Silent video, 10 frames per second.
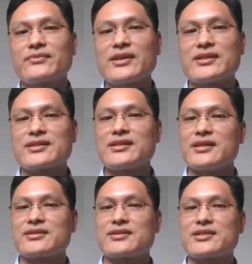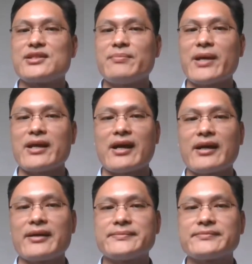西方并不是
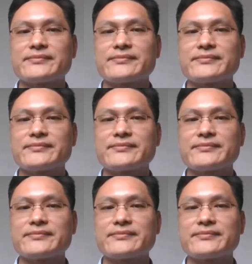刻意的